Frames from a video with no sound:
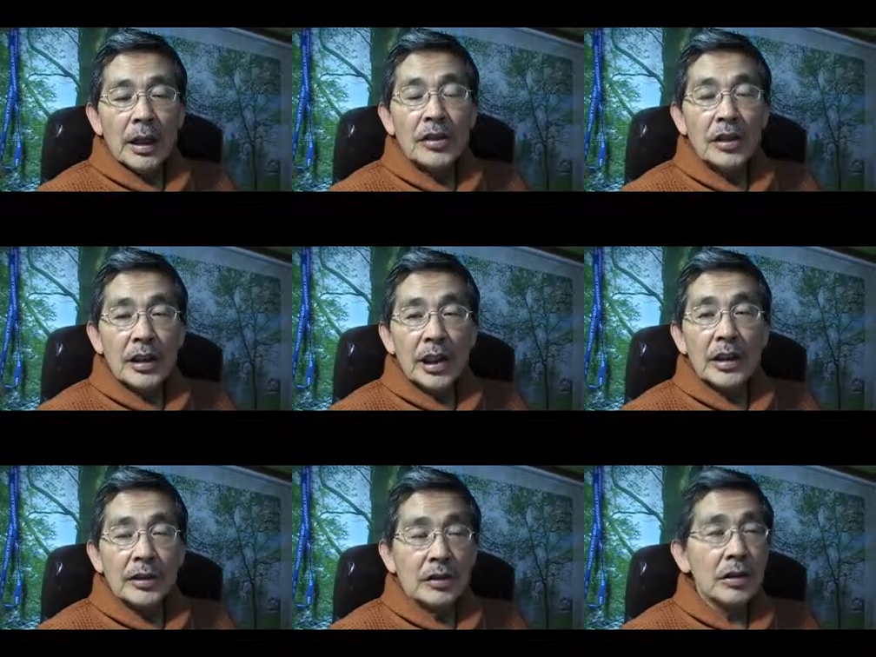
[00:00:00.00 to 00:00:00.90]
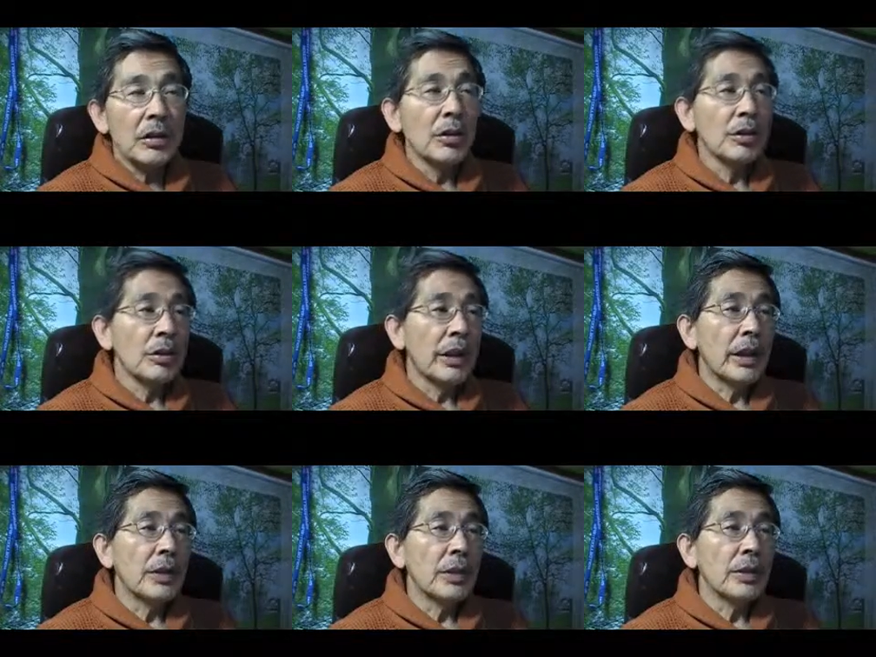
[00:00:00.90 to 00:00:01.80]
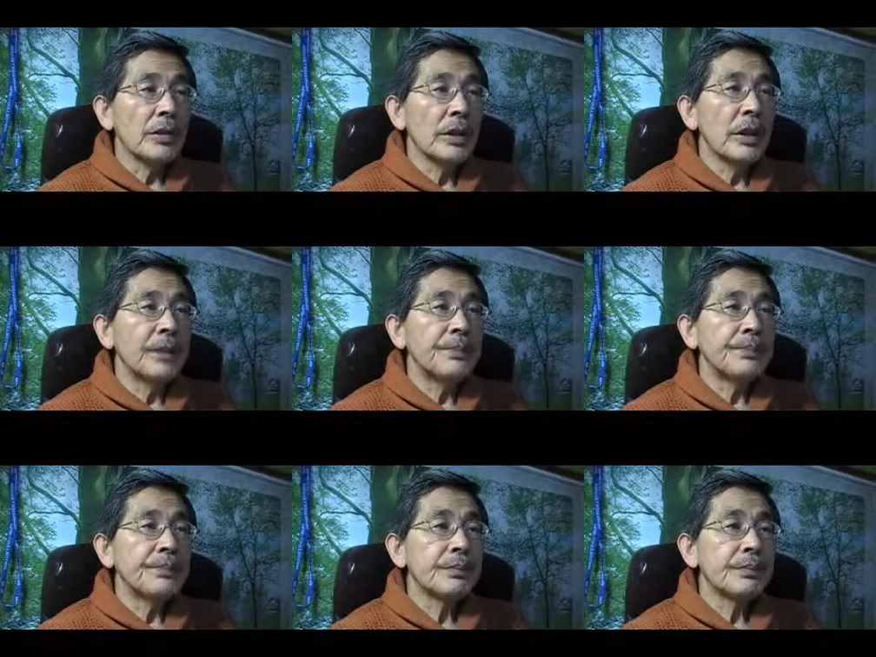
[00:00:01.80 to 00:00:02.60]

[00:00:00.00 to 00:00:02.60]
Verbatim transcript: ケチになりやすいということを言われておりますね。